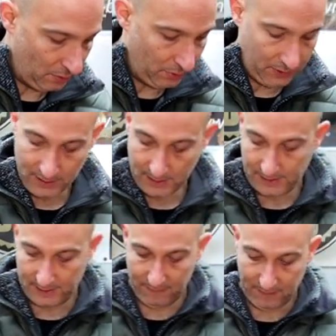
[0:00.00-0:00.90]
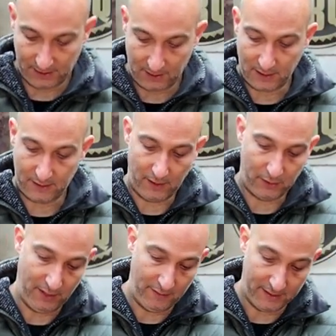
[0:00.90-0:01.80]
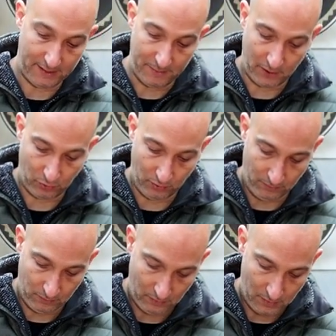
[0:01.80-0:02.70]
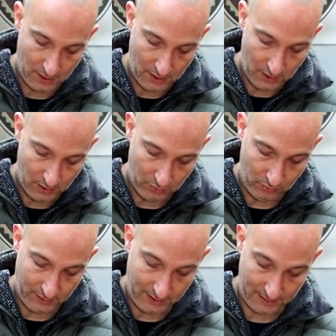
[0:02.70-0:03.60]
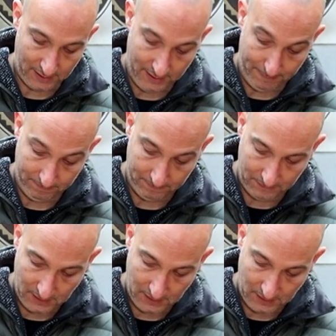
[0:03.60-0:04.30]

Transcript: Und den Rest an Wasser, dass wir also jeweils immer so, ein, so eine Tasse haben,